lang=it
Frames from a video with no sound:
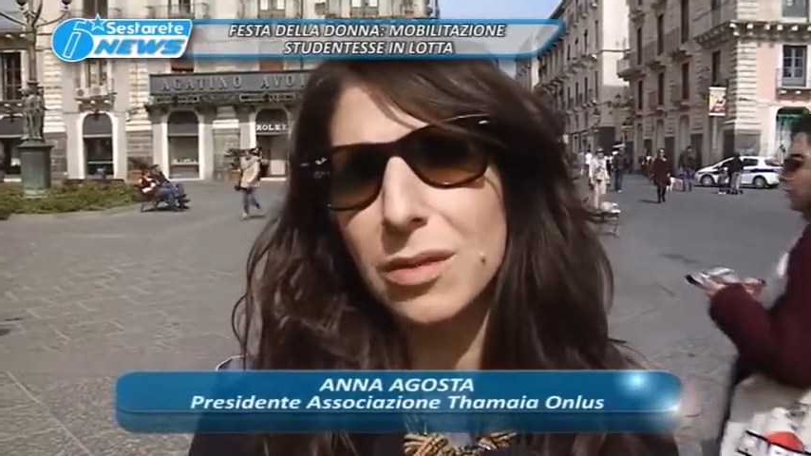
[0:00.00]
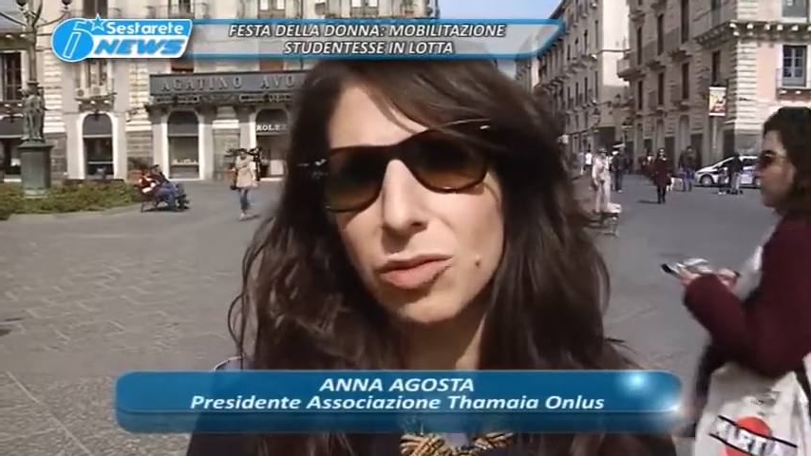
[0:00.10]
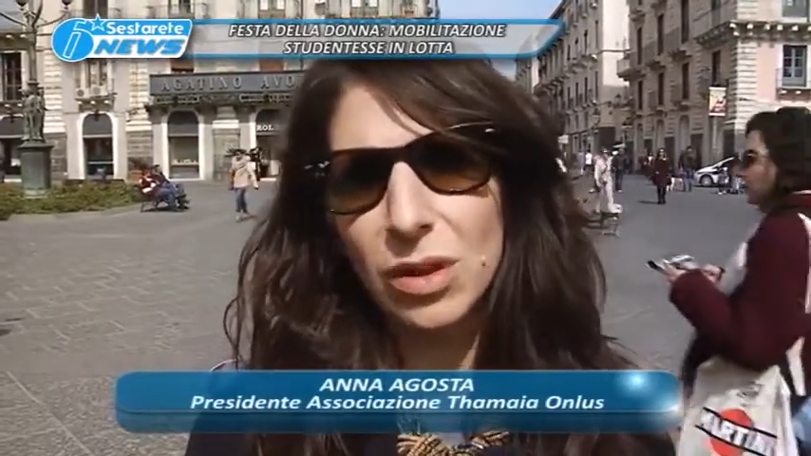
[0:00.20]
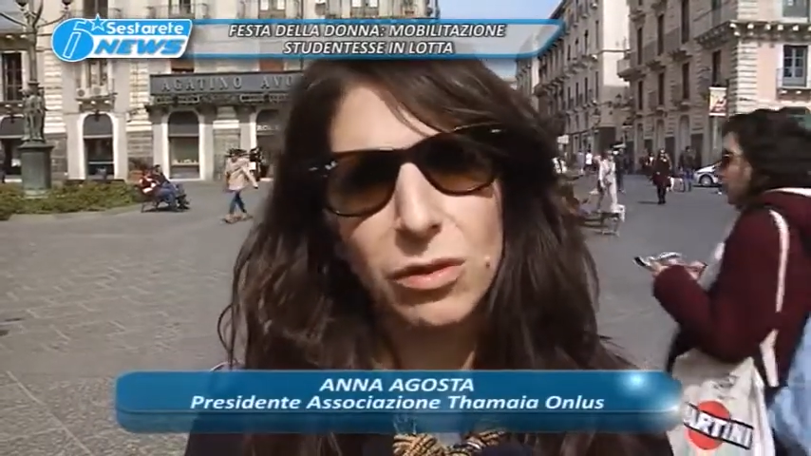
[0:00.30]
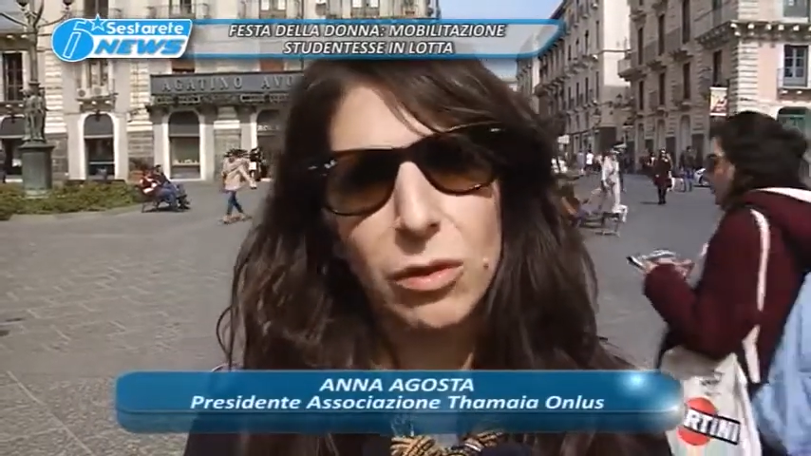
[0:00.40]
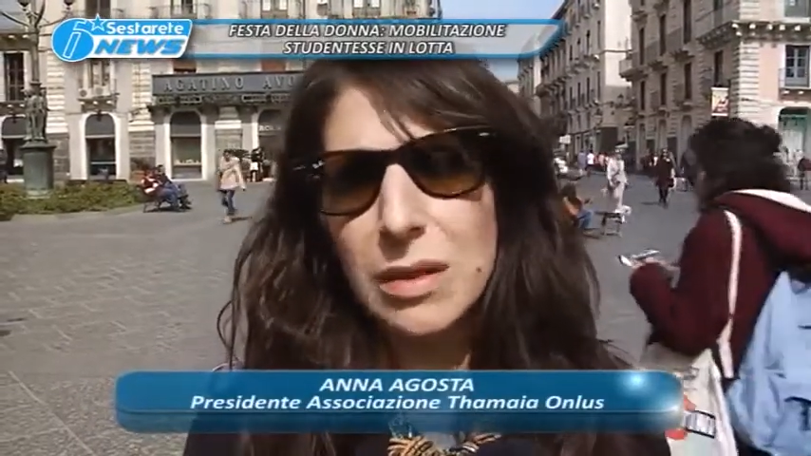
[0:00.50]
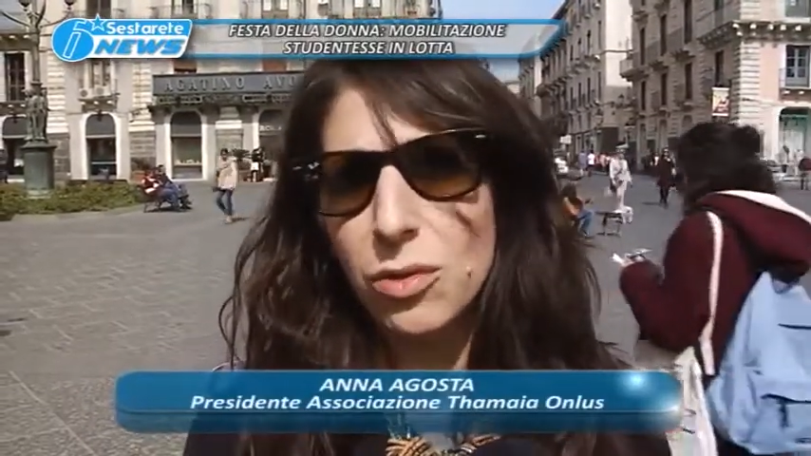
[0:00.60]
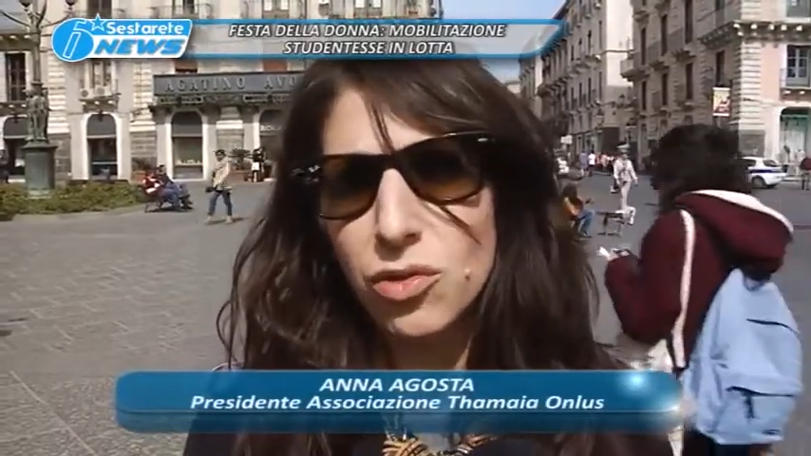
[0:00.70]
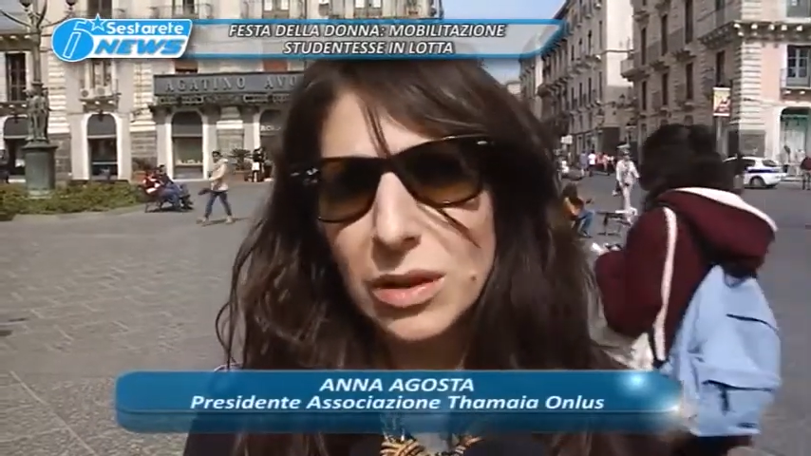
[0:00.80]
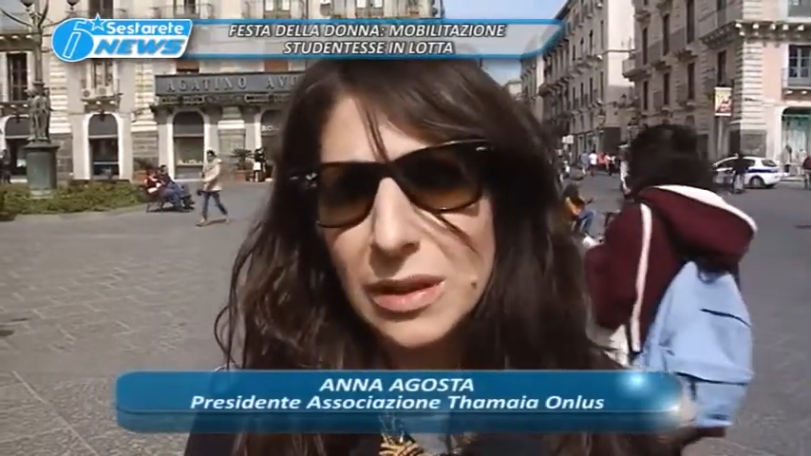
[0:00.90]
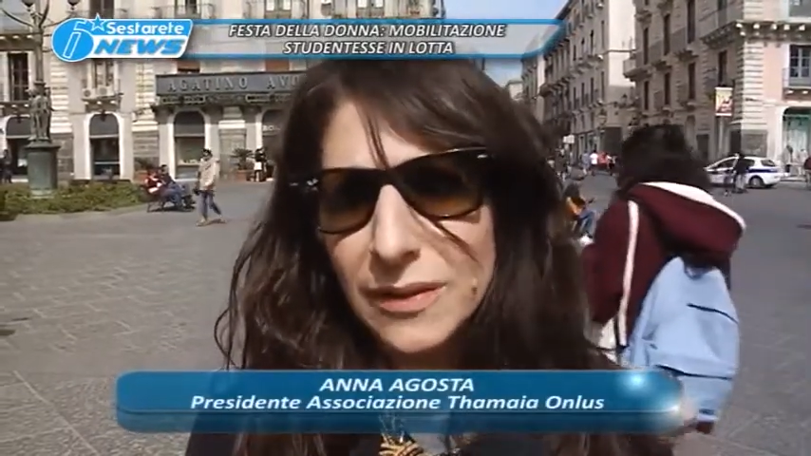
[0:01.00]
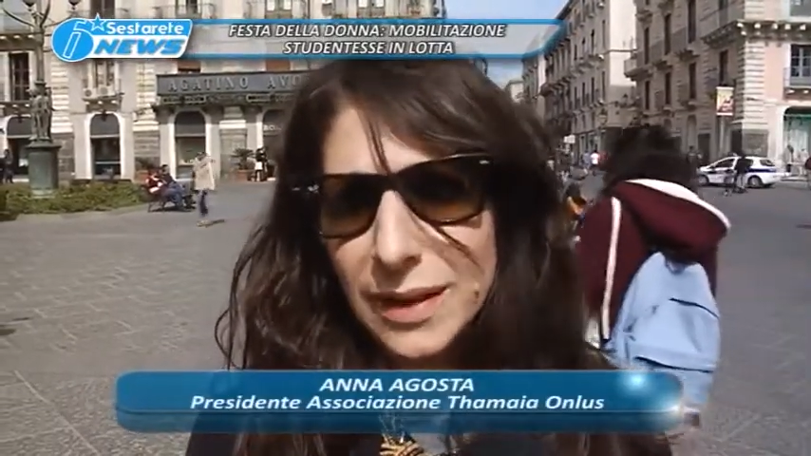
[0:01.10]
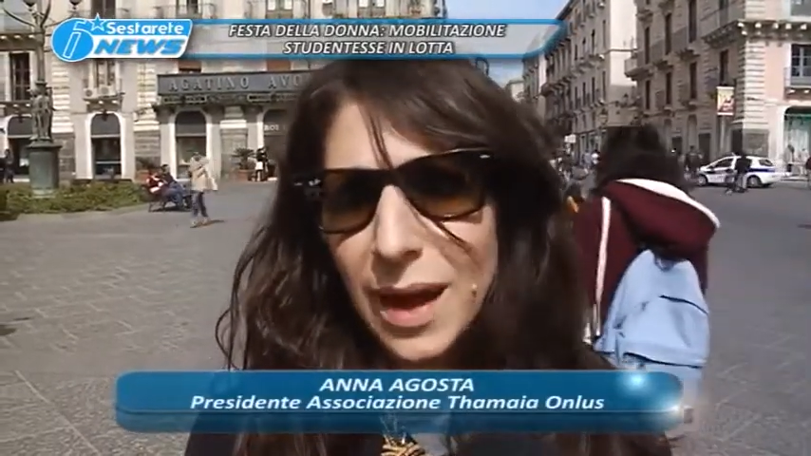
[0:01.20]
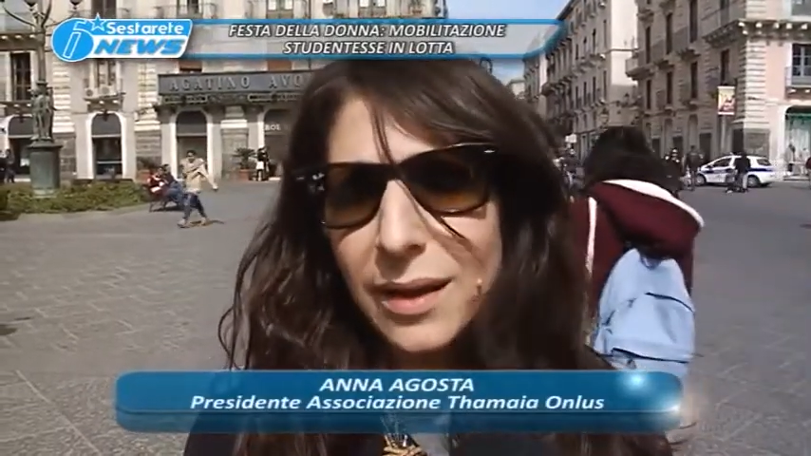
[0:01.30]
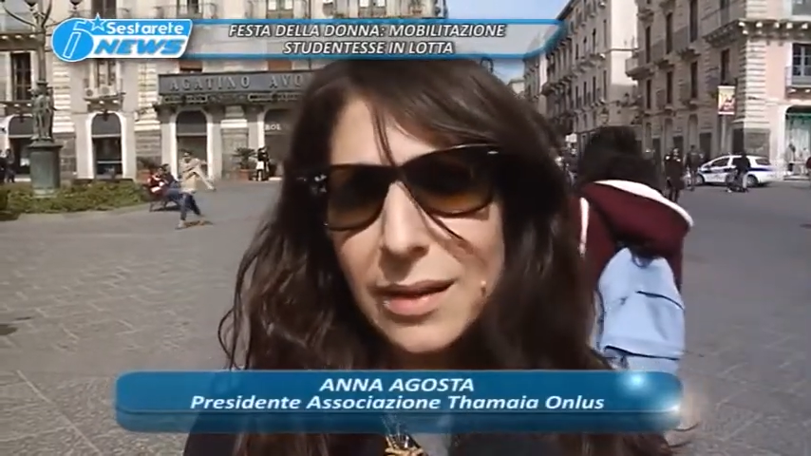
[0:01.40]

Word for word: associazioni e soggettività,